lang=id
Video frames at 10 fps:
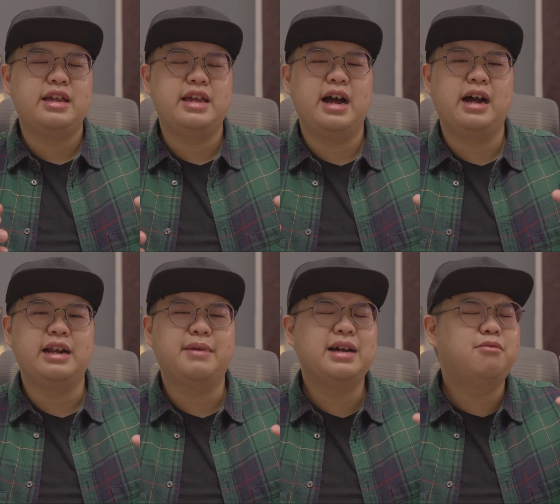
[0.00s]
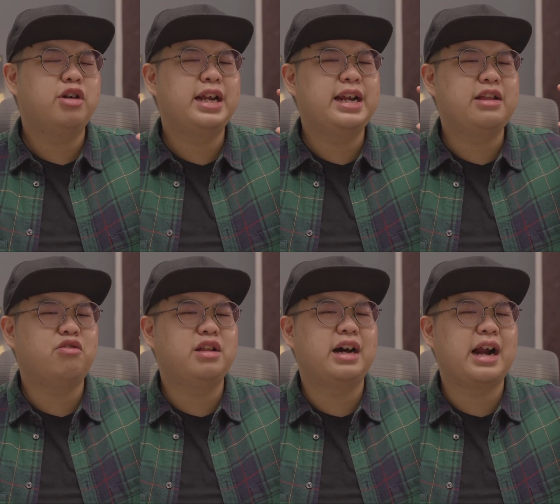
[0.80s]
yang dimana mungkin ini tuh
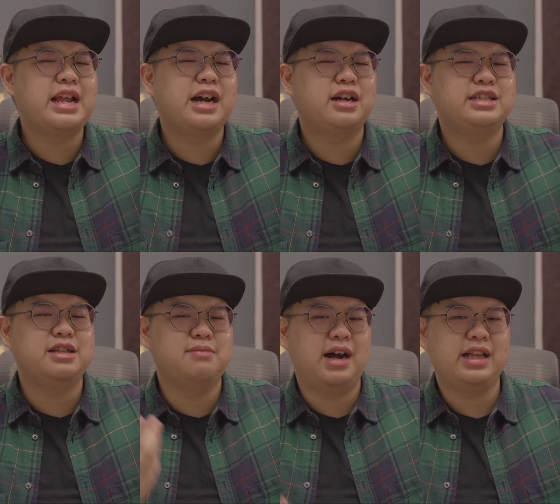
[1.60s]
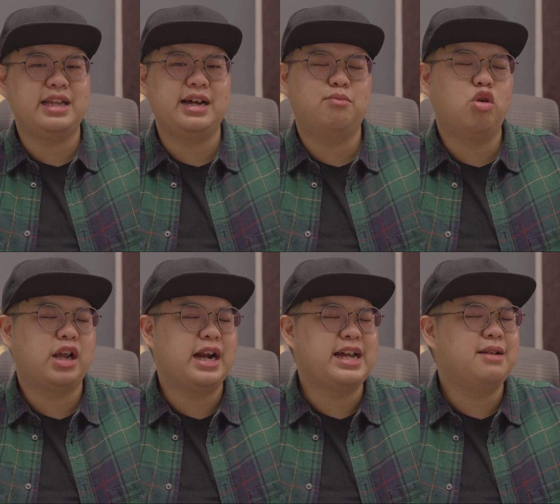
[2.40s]
kedengarannya kecil banget ya buat
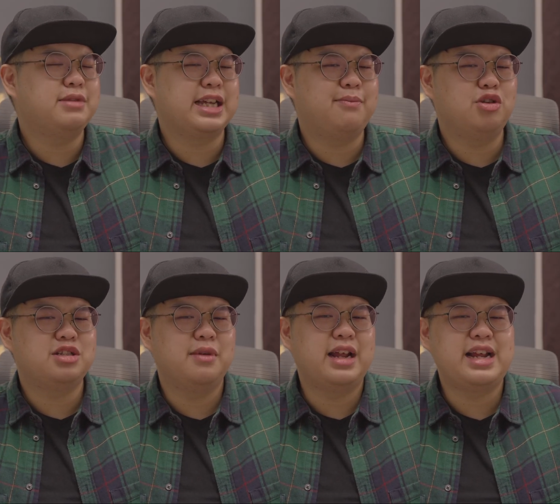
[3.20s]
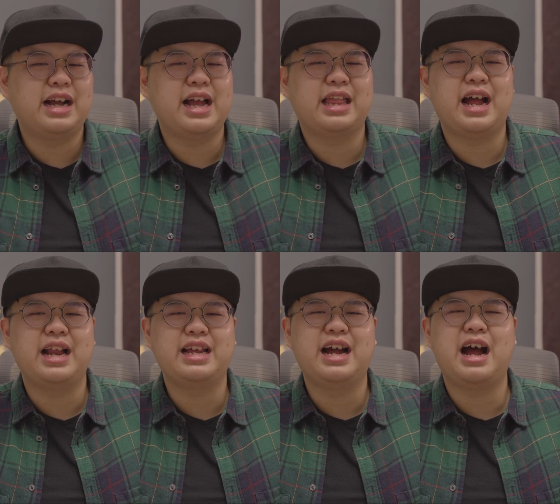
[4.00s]
kalian meskipun sebenarnya
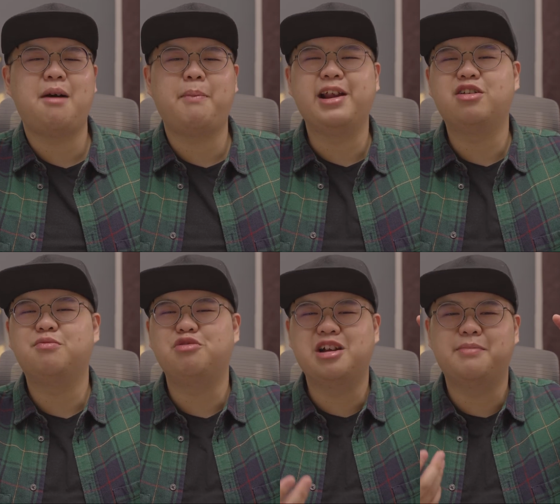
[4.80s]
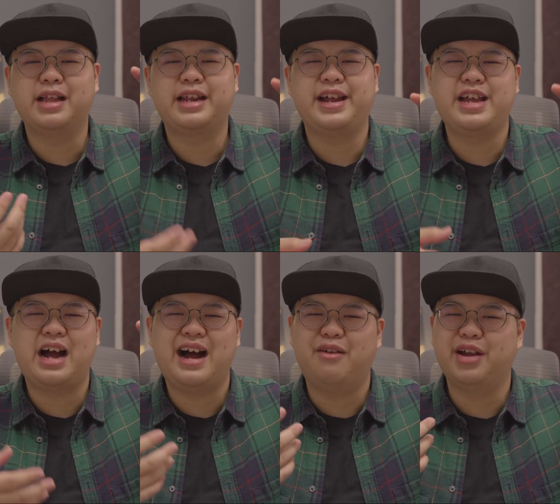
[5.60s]
kenyataannya HP ini tuh punya baterai yang
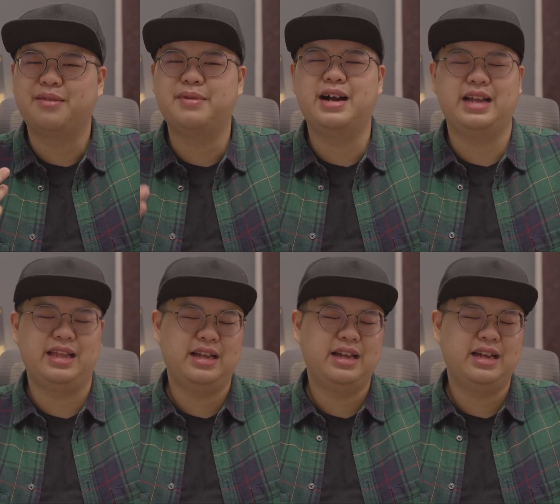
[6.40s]
awet banget.